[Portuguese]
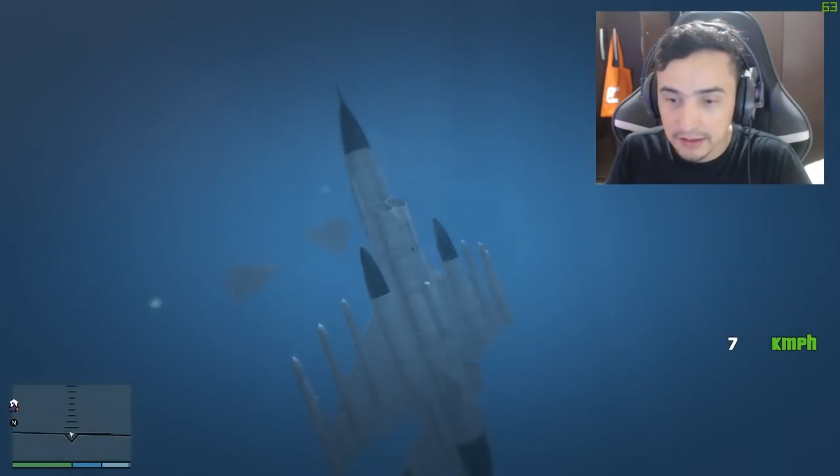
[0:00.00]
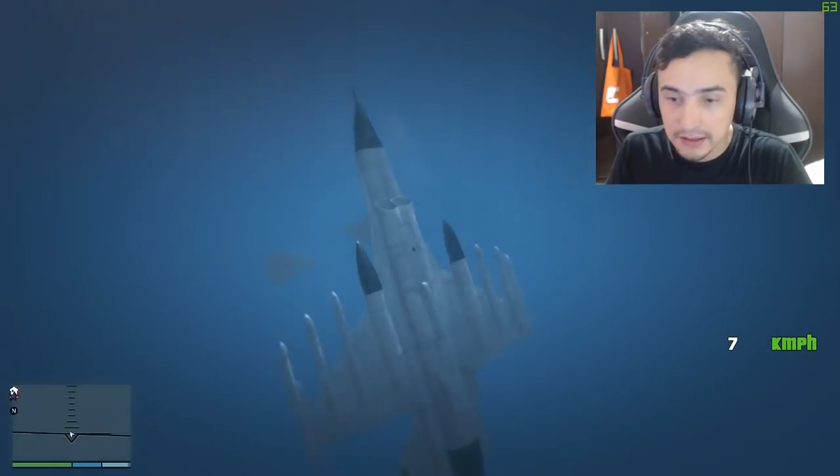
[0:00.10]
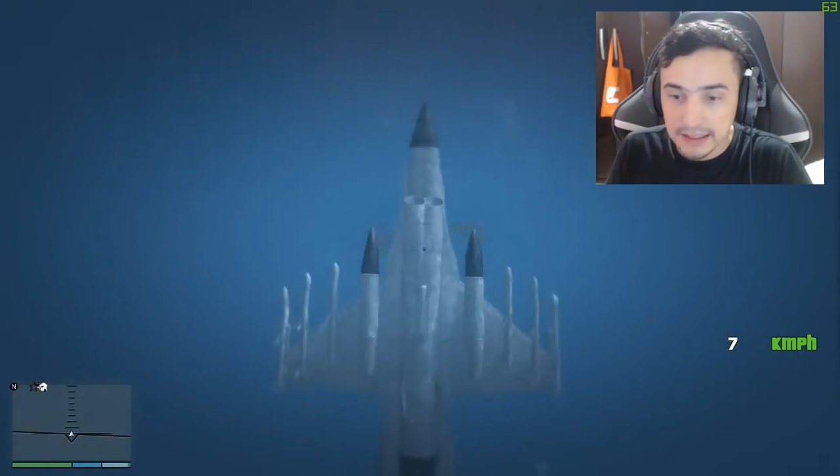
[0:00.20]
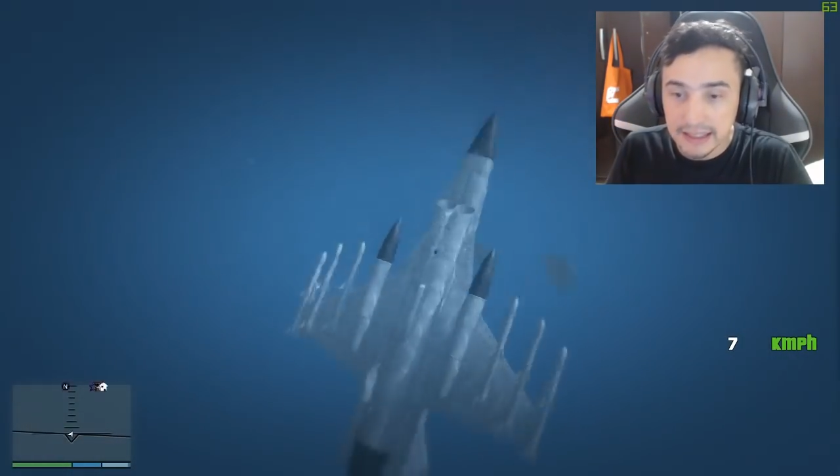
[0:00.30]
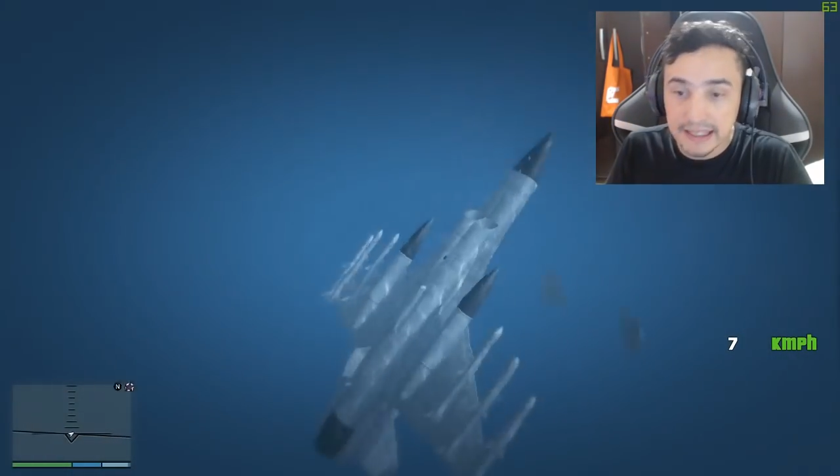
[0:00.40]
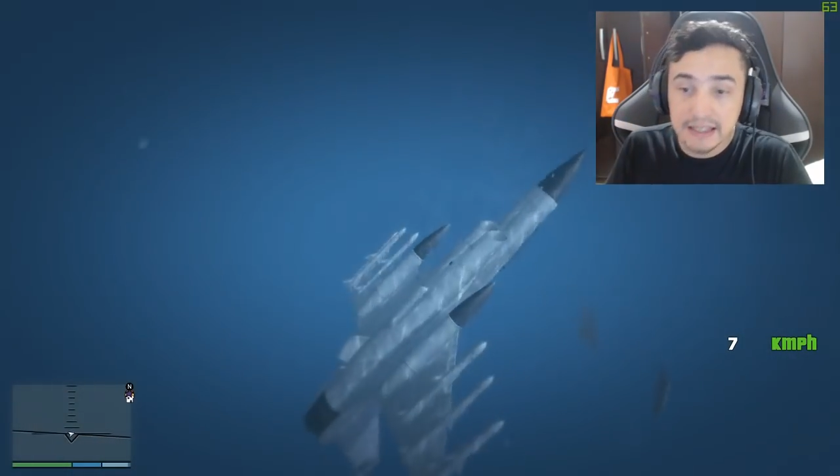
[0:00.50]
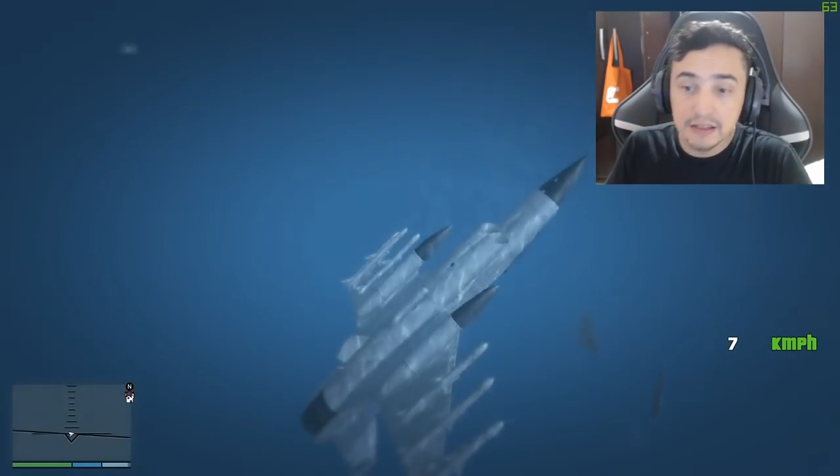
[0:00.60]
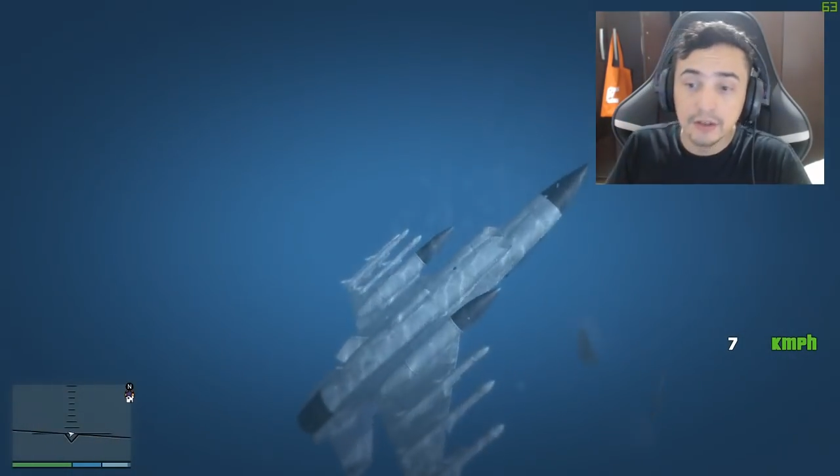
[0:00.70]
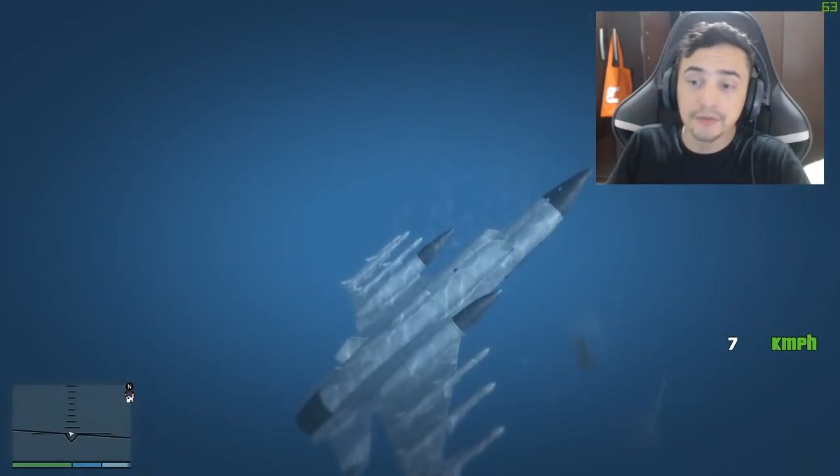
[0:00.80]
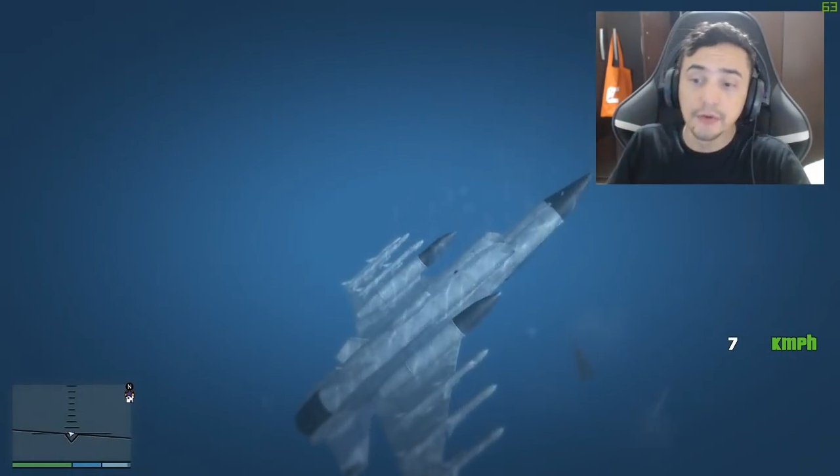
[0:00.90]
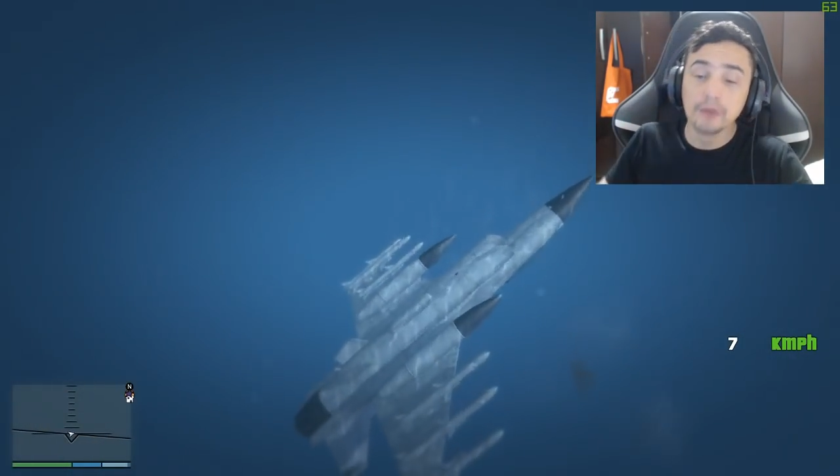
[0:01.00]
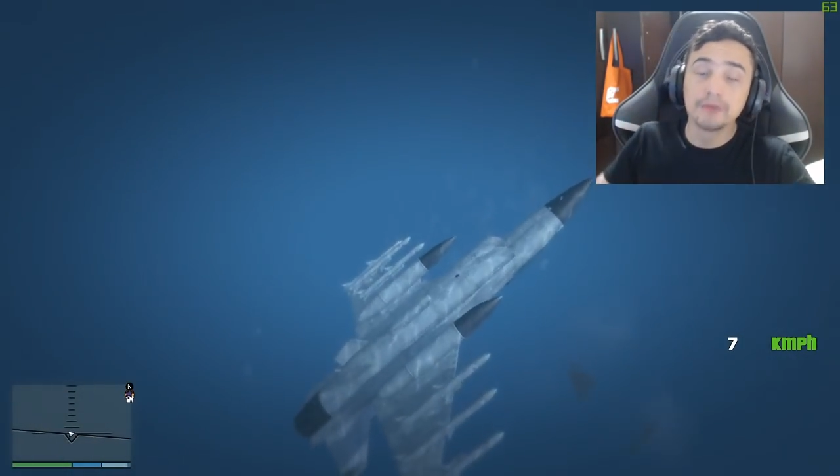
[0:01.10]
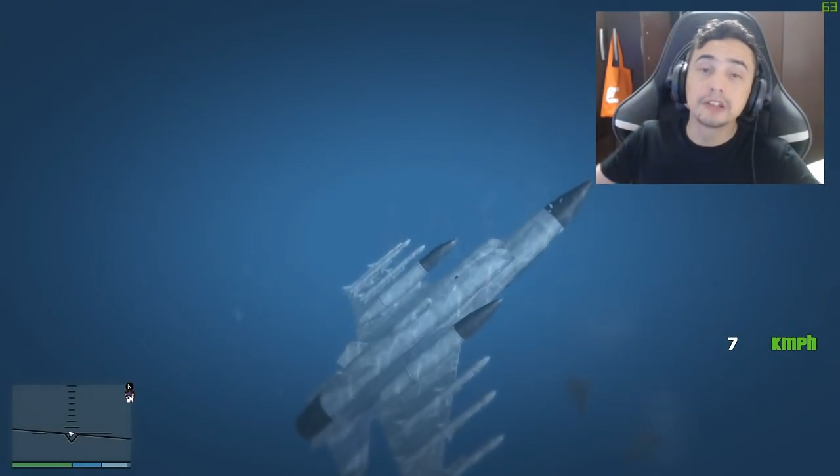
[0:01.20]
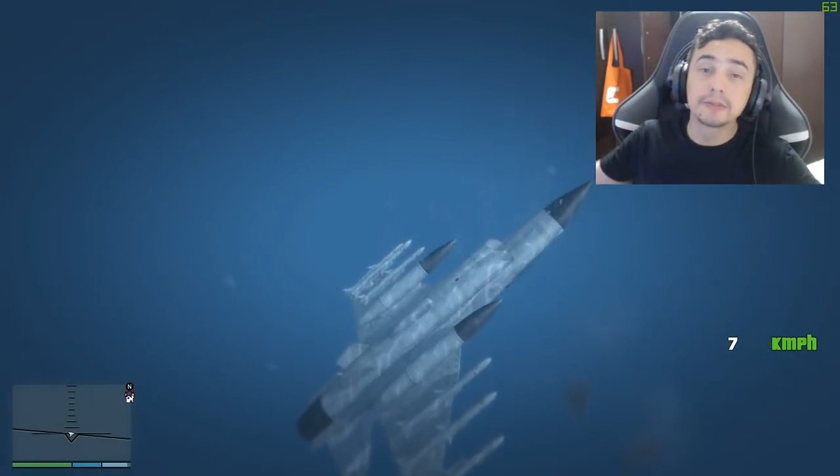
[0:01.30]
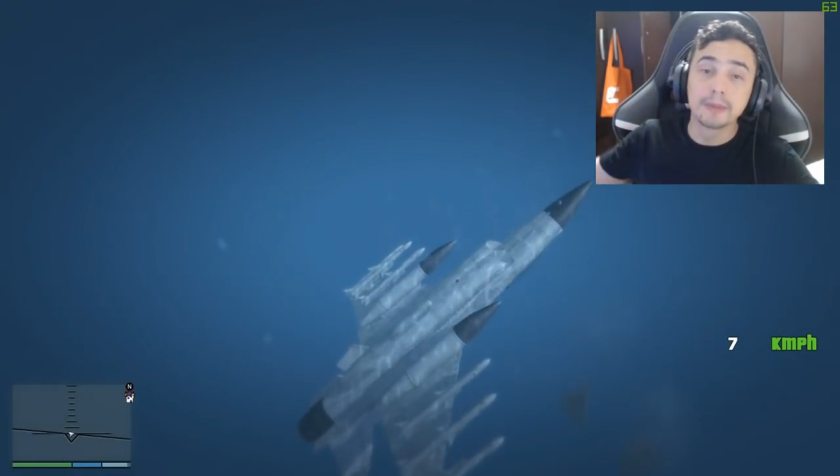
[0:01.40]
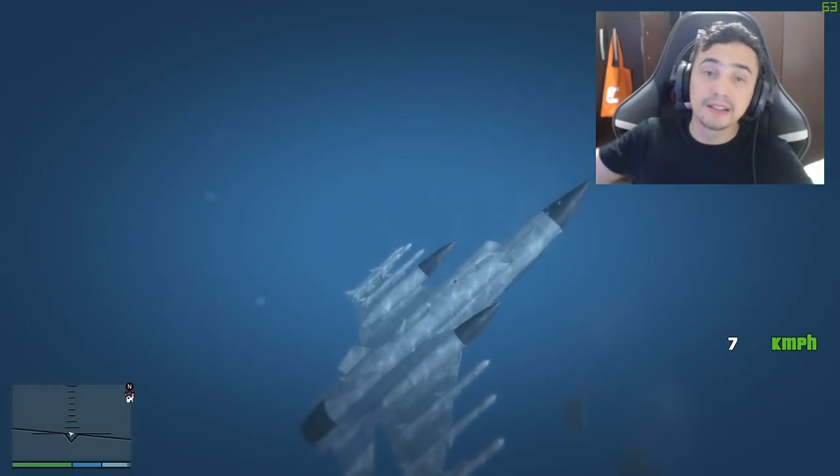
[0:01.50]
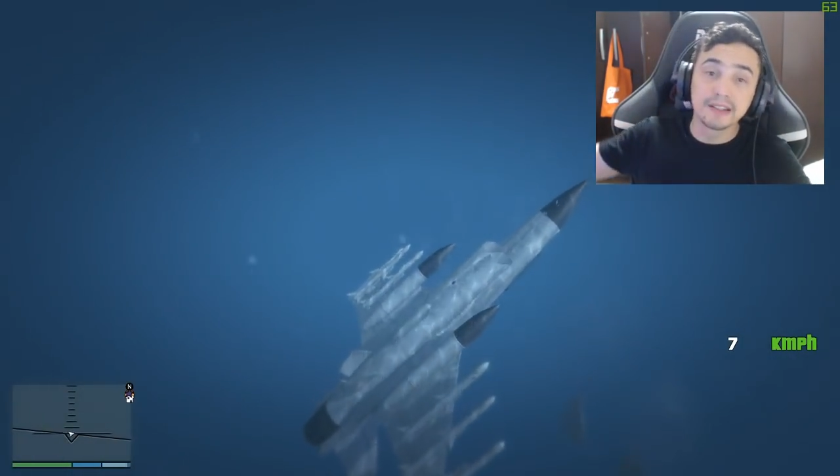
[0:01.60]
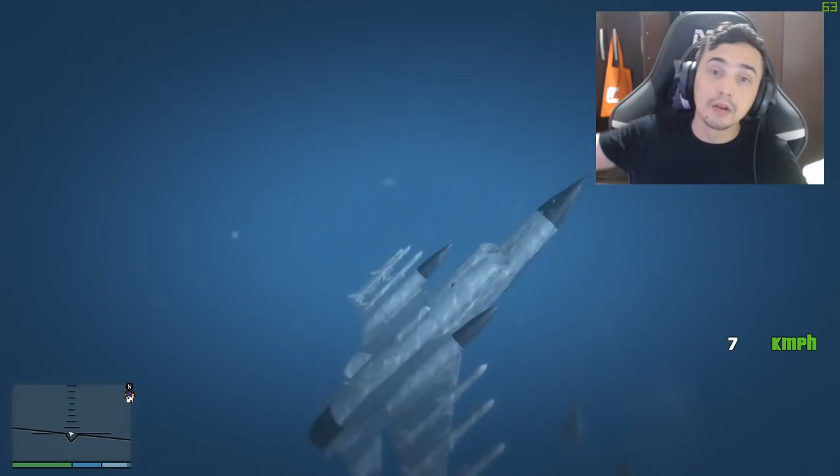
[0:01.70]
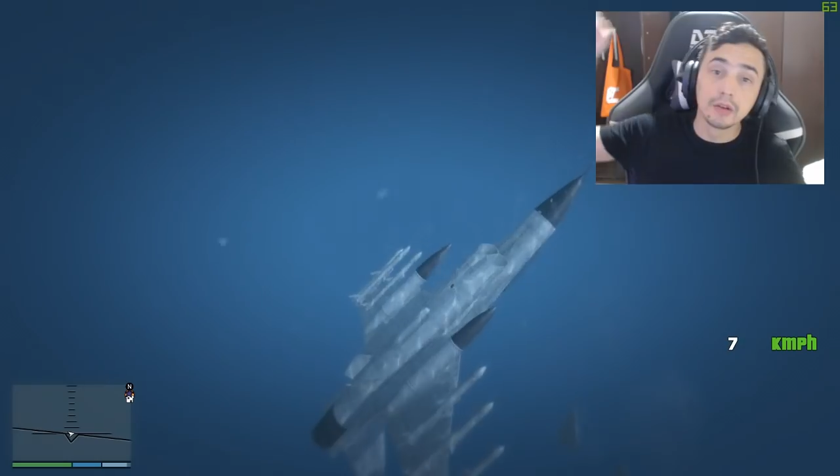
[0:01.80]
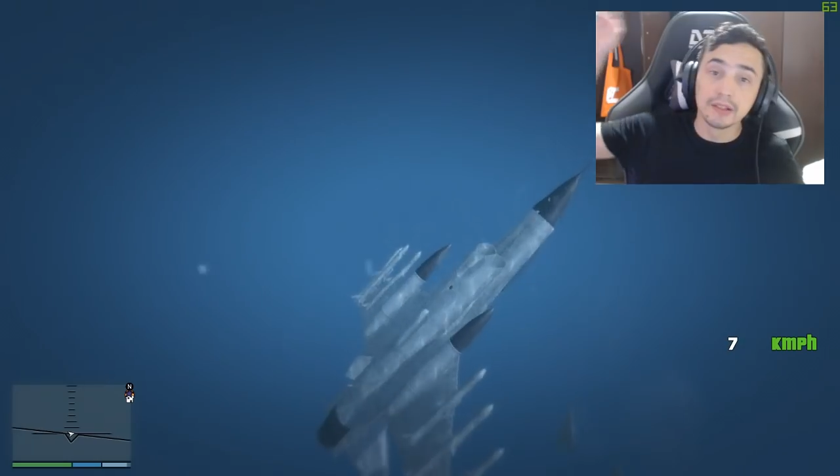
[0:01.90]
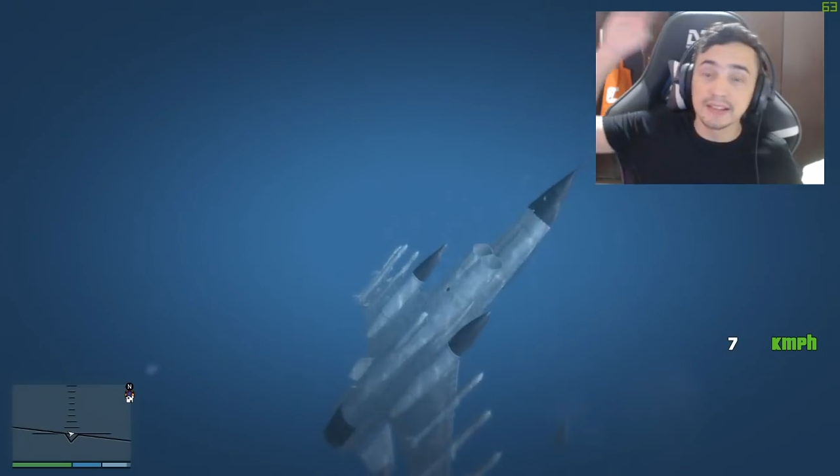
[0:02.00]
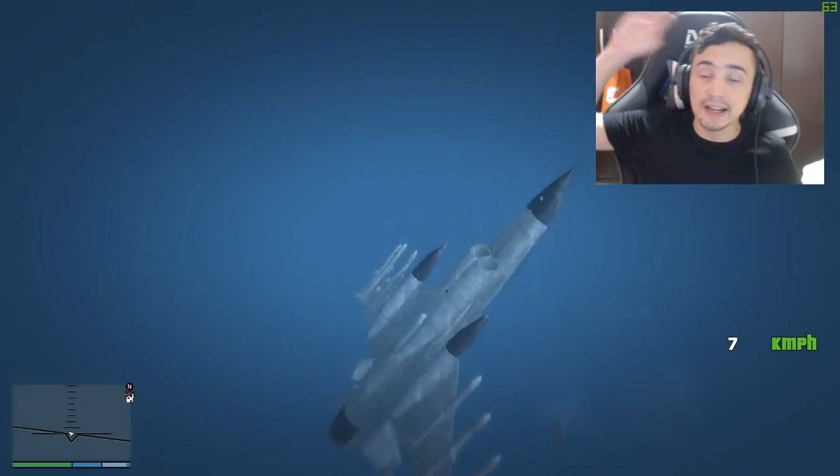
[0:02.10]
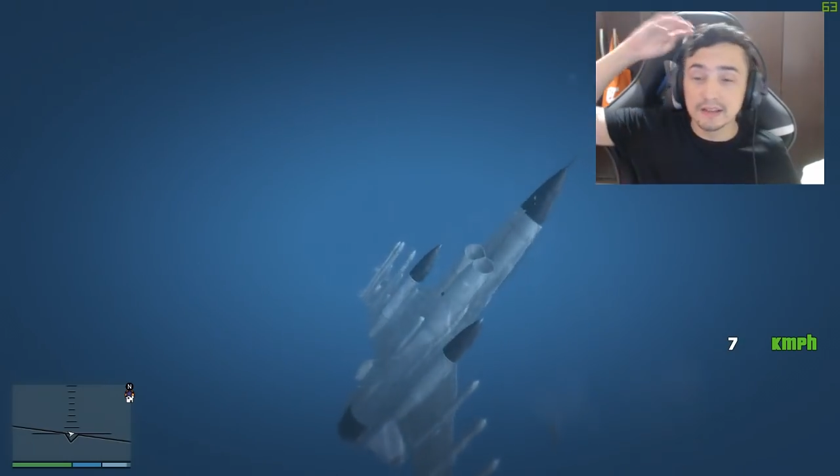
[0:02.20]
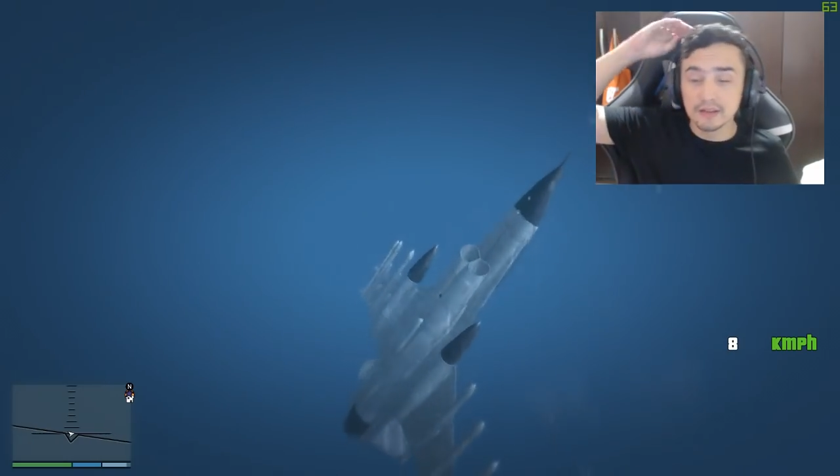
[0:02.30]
Galera, então esse foi o vídeo, espero que vocês tenham gostado.